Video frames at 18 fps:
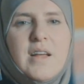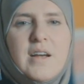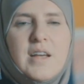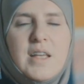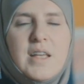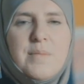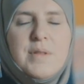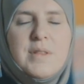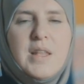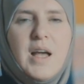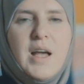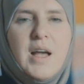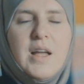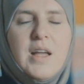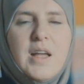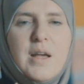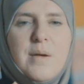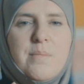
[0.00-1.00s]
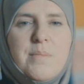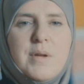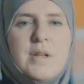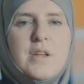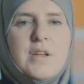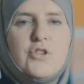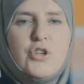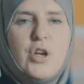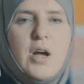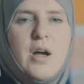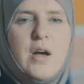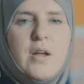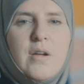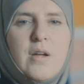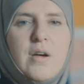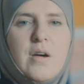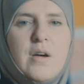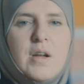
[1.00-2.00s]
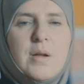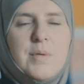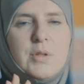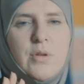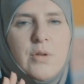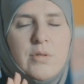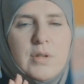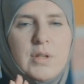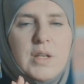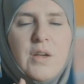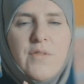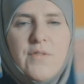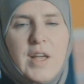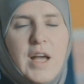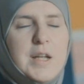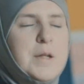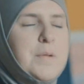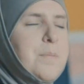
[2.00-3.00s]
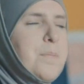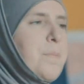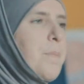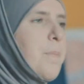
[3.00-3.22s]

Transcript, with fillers: قيمتها من شهر رمضان كيف يعني